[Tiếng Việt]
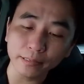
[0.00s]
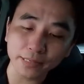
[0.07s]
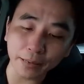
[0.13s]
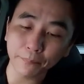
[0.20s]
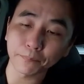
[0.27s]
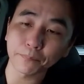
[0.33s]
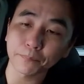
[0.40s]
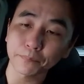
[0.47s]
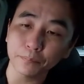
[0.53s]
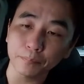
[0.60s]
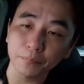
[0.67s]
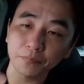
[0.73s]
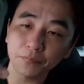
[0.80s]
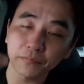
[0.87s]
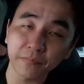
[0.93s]
trầm
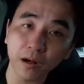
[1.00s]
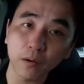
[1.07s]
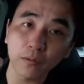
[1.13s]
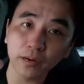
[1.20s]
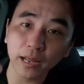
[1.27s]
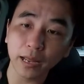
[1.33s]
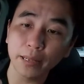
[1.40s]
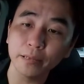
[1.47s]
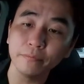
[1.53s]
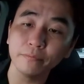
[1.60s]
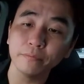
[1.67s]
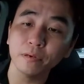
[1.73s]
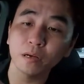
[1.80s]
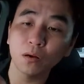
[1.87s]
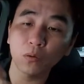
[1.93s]
vào cái
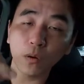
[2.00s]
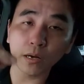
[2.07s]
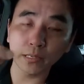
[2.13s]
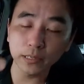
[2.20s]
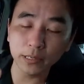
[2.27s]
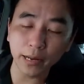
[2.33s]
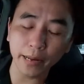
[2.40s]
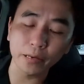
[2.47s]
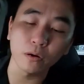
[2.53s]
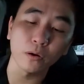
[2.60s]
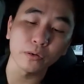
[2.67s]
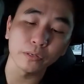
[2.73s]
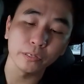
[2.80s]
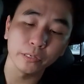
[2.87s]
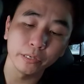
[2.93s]
phân chứa này
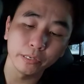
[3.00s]
rồi